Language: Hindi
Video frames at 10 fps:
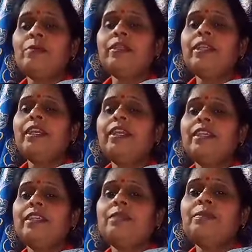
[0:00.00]
बताइए
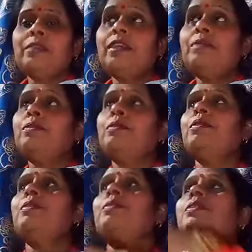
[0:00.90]
कैसी मनाई आप लोगों
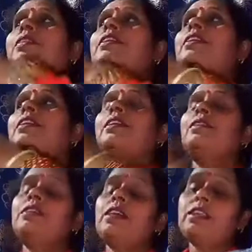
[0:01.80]
ने होली कल तो
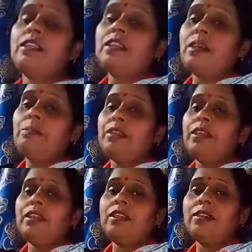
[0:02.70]
सारा दिन काम में
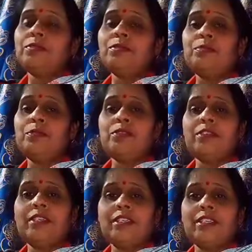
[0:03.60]
निकल गया बिल्कुल वीडियो को
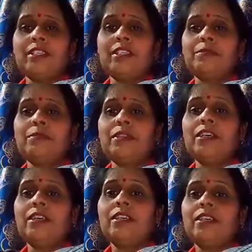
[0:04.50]
एंड नहीं कर मिला
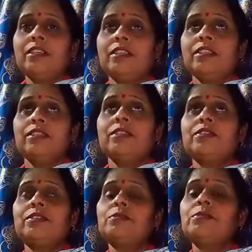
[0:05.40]

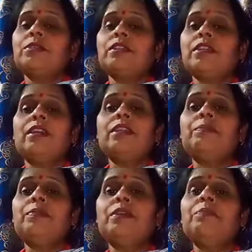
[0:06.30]
और सुबह से खाना
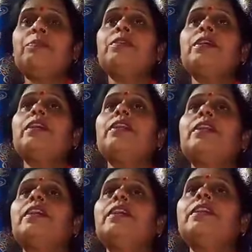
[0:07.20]
पीना पूजा की
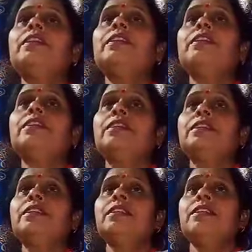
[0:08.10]
तैयारी
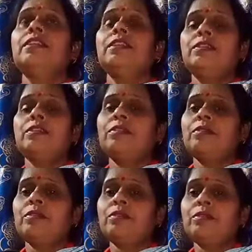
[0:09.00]

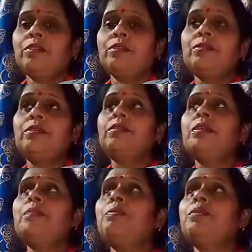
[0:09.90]
फिर होली
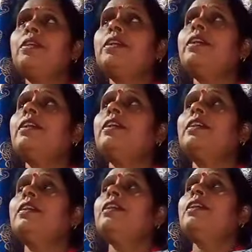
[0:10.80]
वगैरह पूजने गई
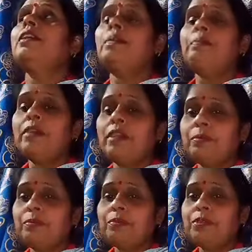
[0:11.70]
घर पे आके
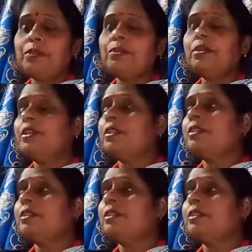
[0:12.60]
पूजी होली